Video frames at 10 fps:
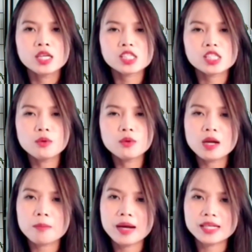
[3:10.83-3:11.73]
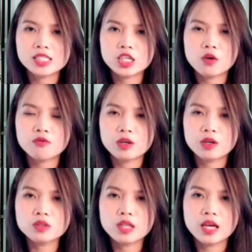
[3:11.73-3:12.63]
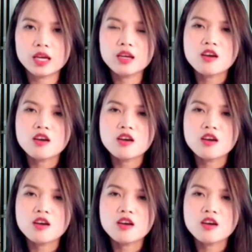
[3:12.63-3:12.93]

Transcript: Trong lúc đang bay trên không phận quốc tế,